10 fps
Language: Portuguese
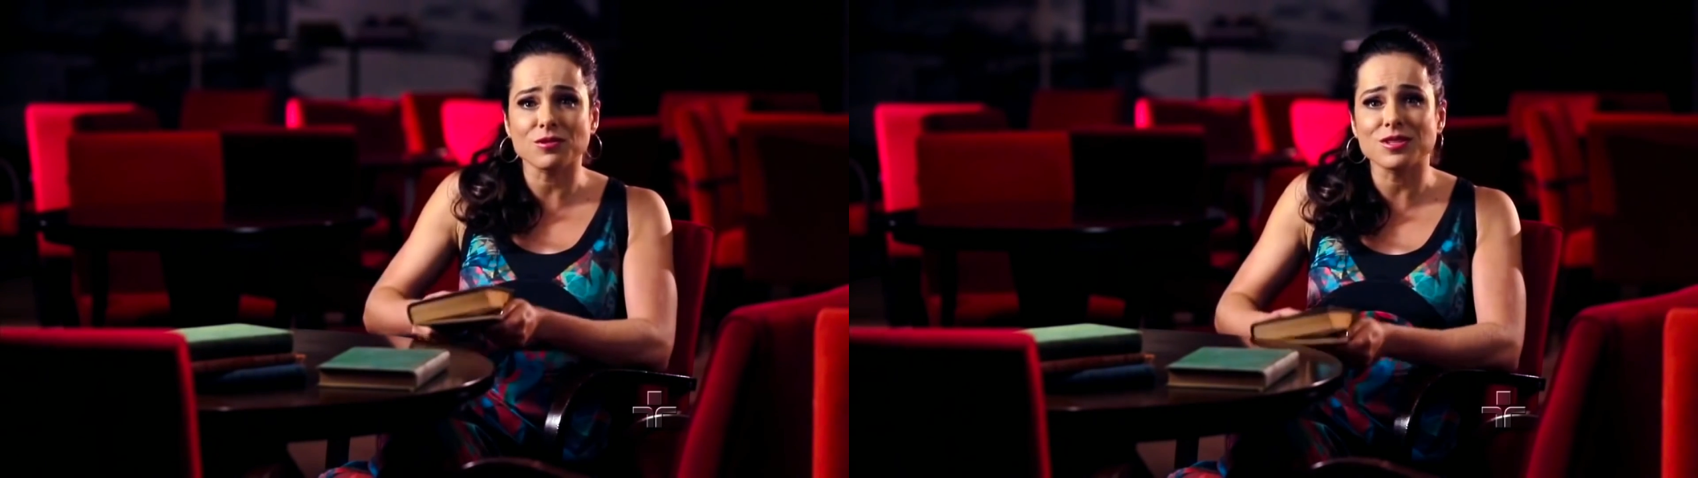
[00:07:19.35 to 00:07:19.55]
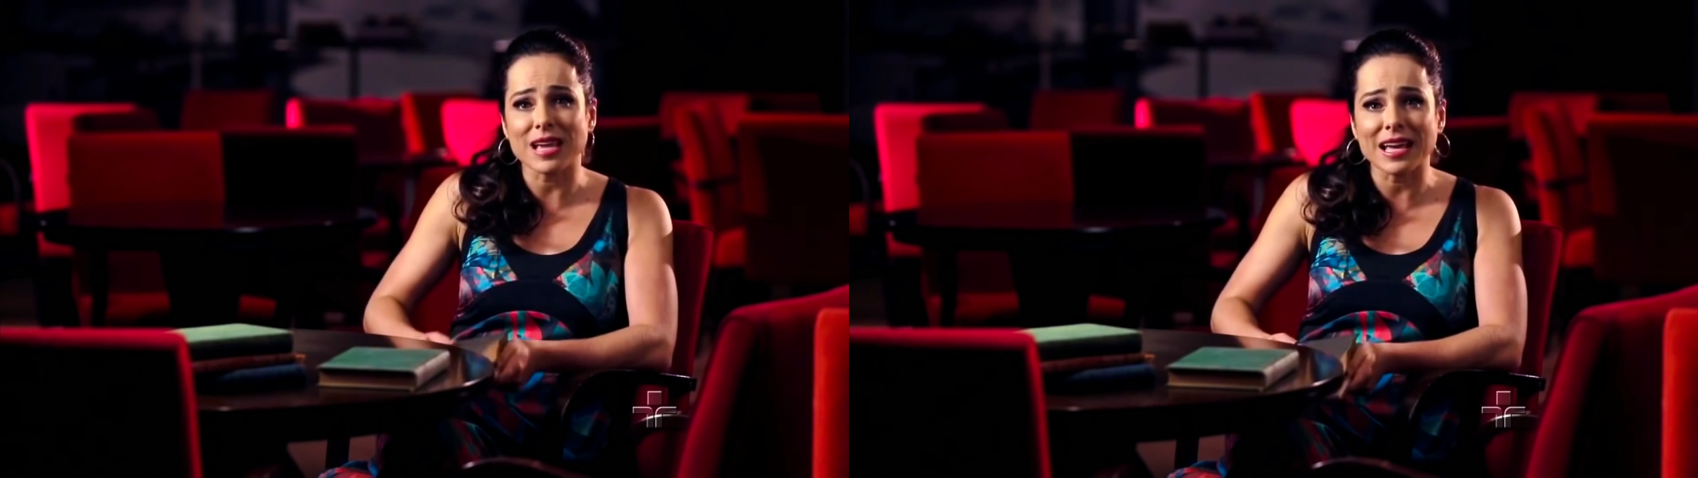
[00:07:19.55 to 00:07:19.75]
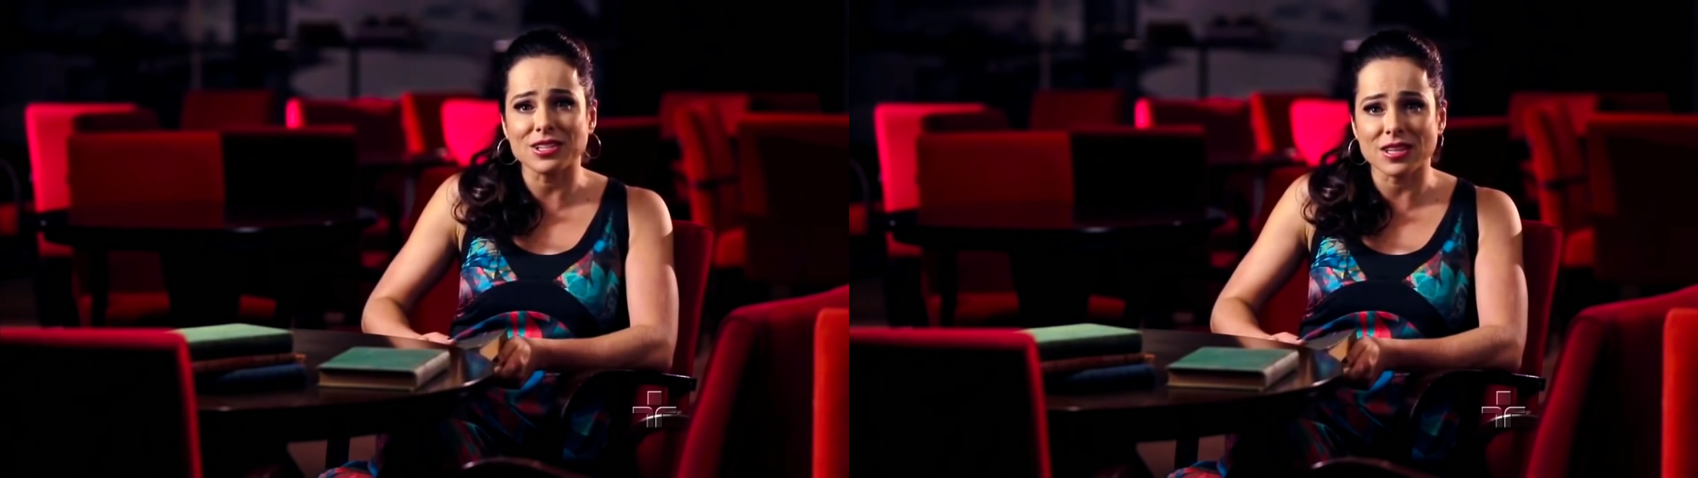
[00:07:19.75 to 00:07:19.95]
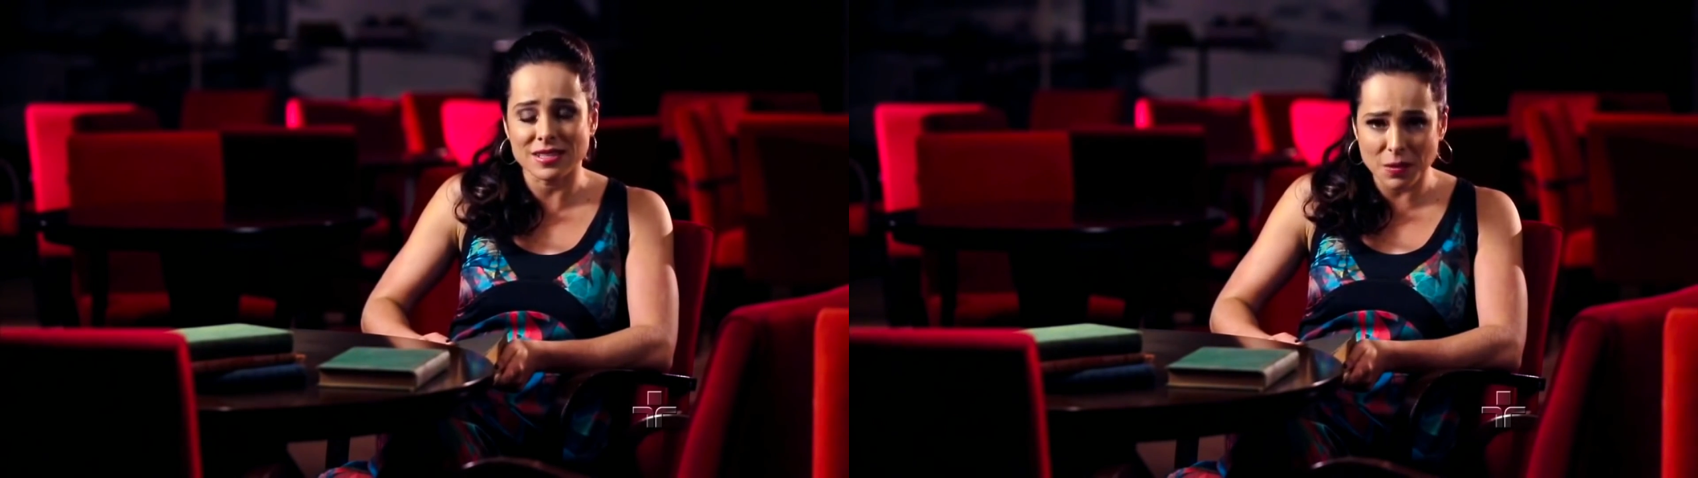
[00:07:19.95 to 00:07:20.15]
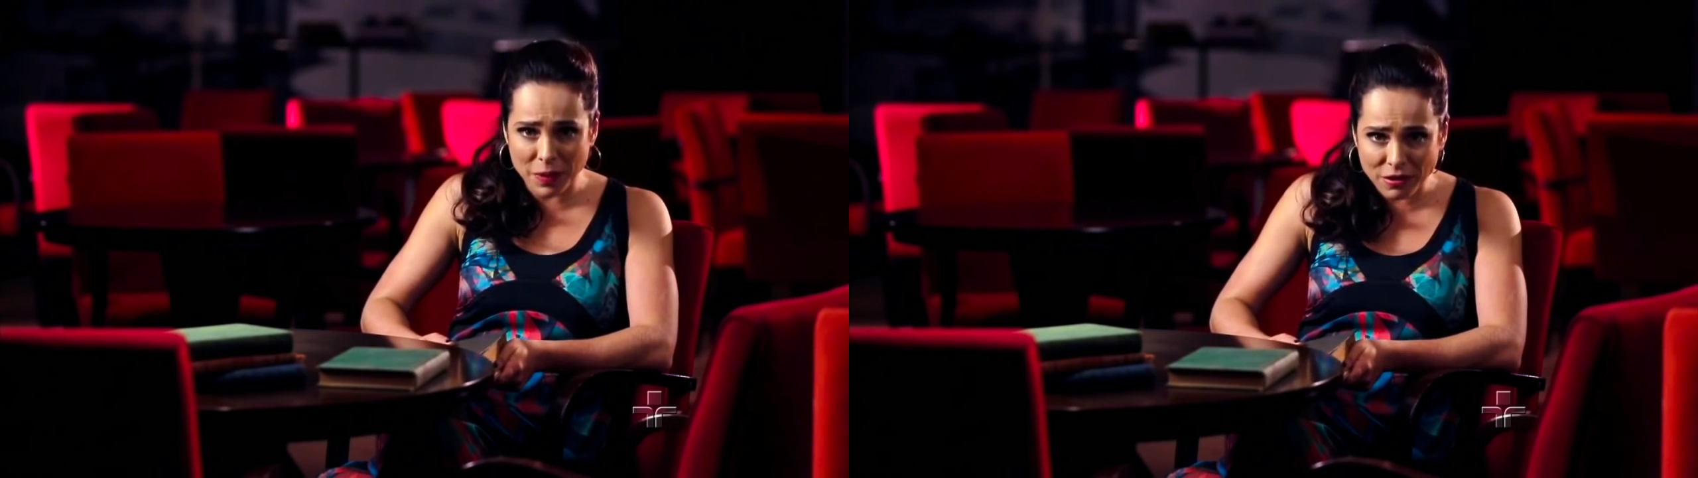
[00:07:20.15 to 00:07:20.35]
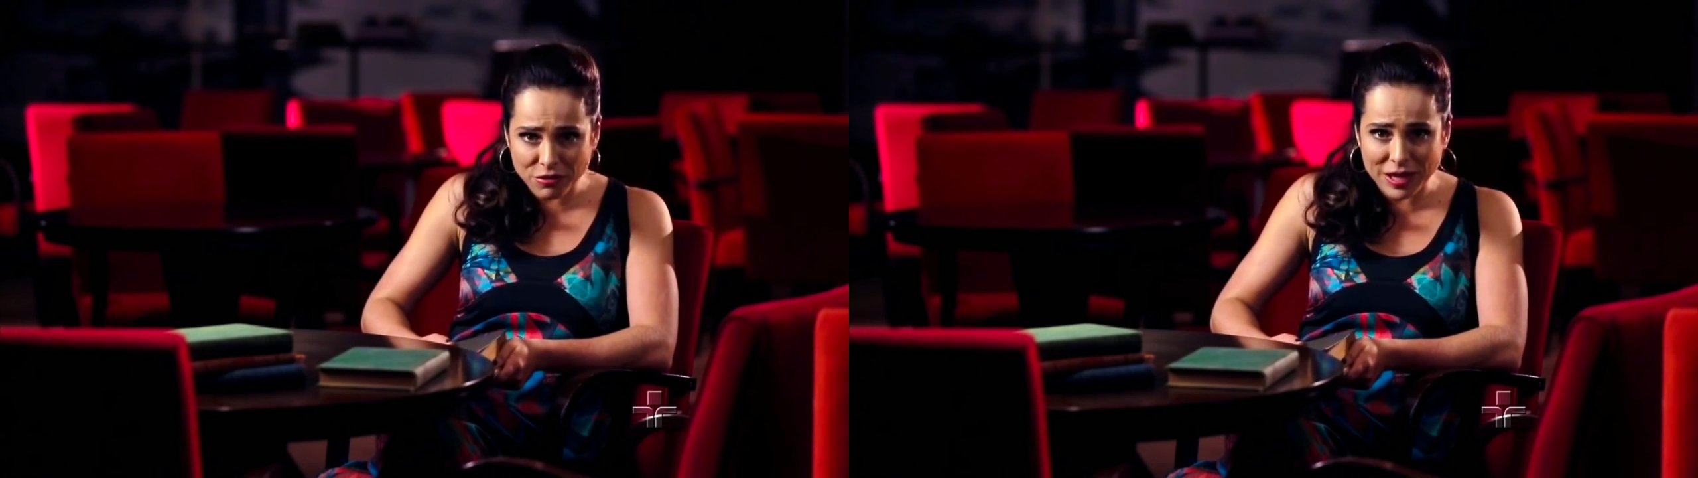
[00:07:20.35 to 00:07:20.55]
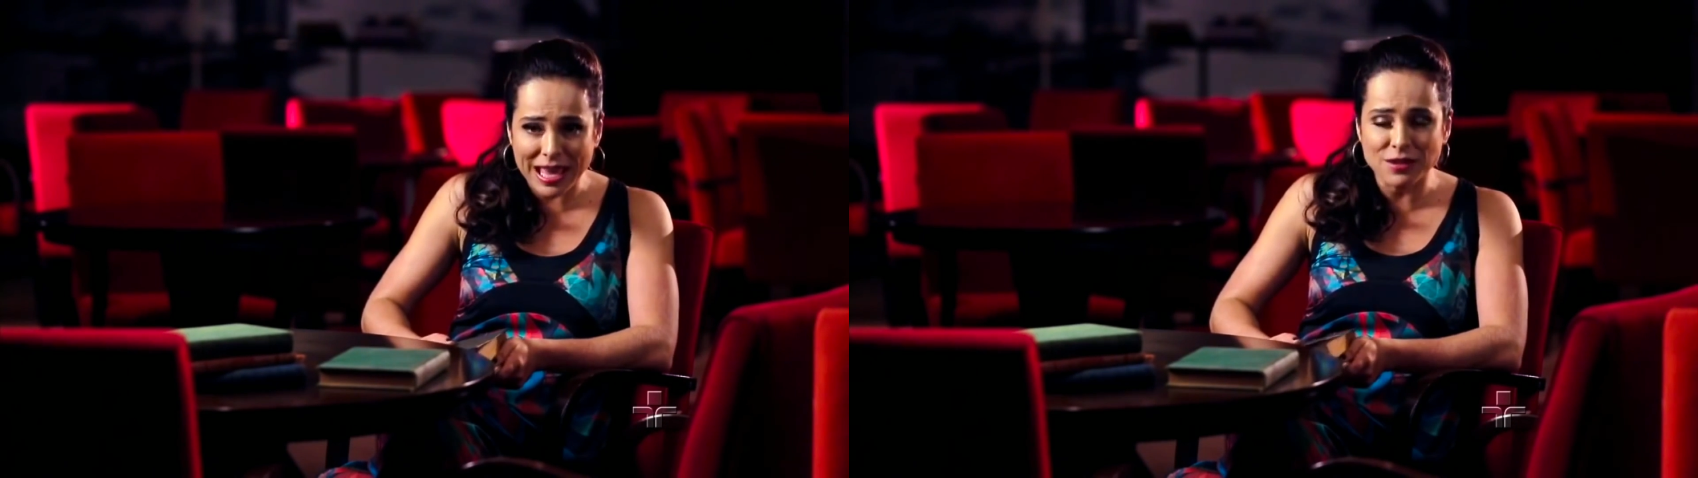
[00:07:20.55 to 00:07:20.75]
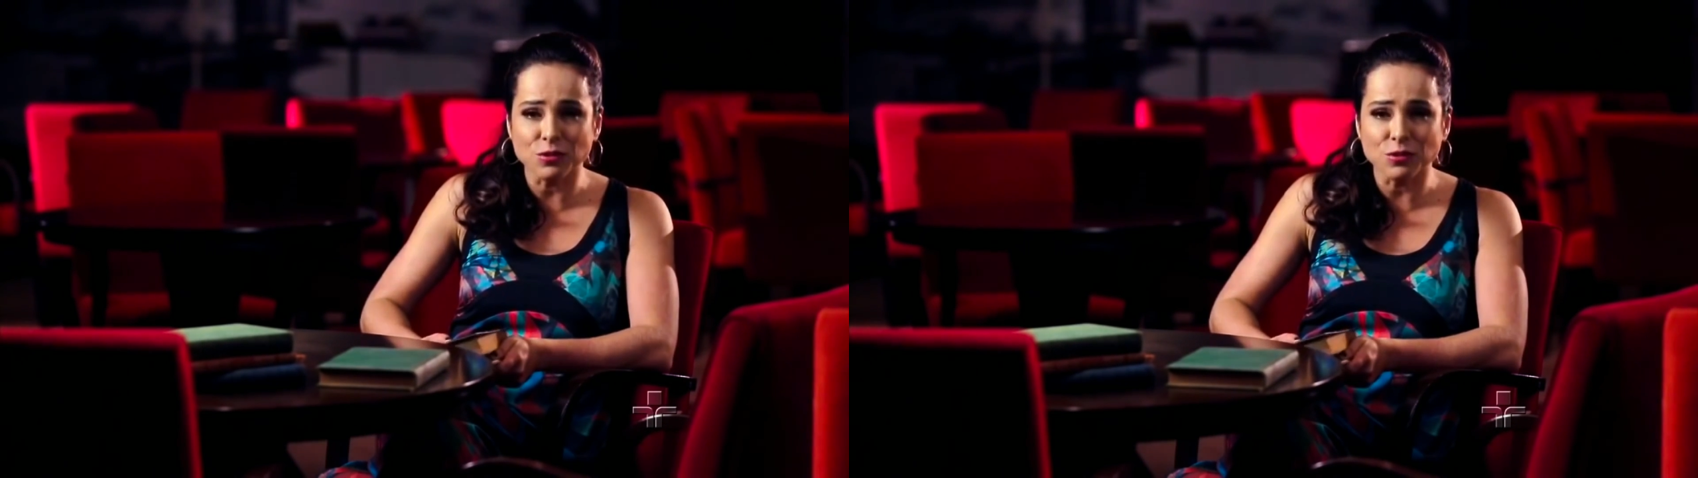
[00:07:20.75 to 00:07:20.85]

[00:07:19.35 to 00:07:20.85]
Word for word: site da CPFL